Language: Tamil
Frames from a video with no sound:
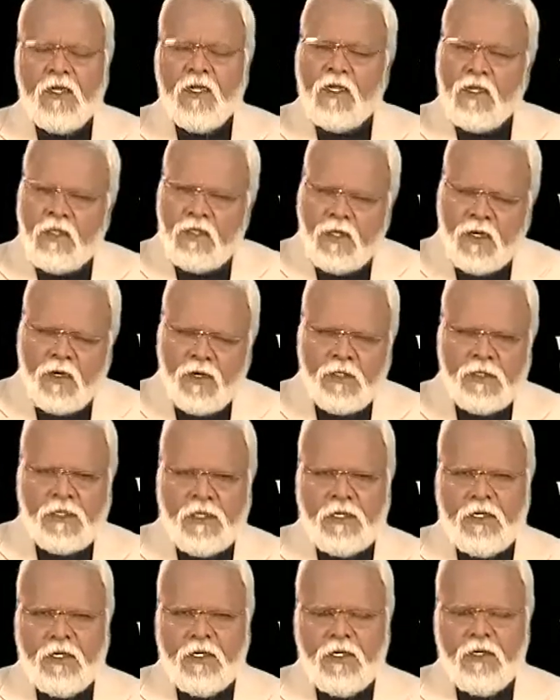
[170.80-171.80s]
இந்த
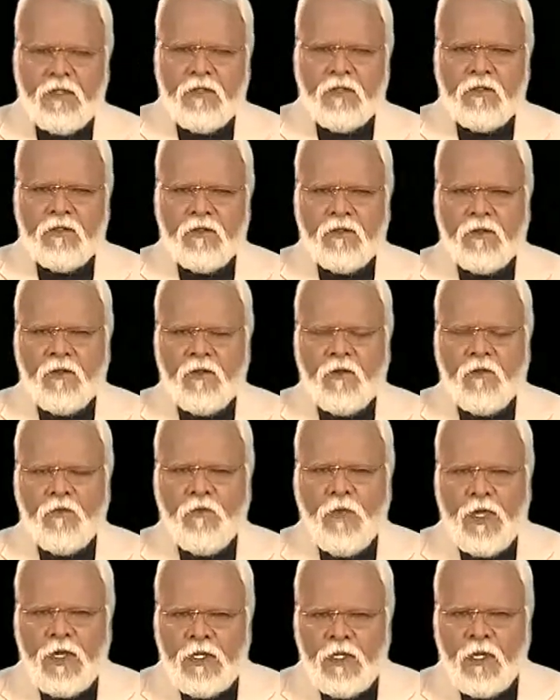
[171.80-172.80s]
நாட்களில்
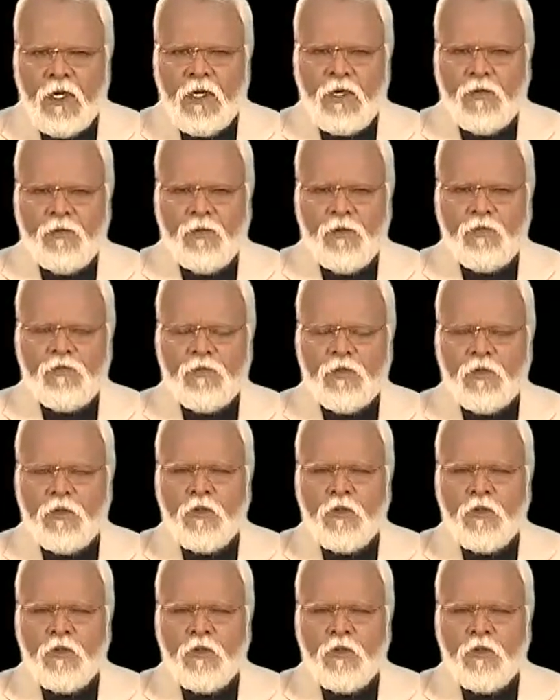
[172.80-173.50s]
வேதாகமும்